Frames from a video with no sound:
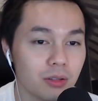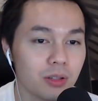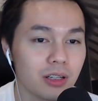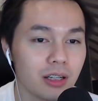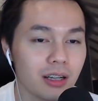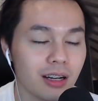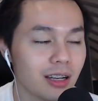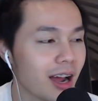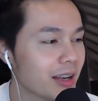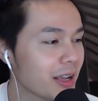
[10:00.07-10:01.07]
soalnya kayak
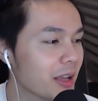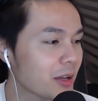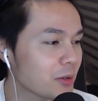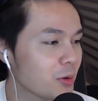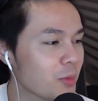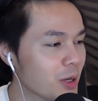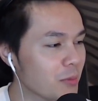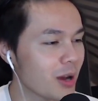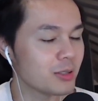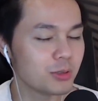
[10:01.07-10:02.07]
rada aneh kan gue pakai
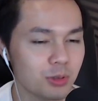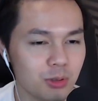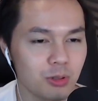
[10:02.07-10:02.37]
baju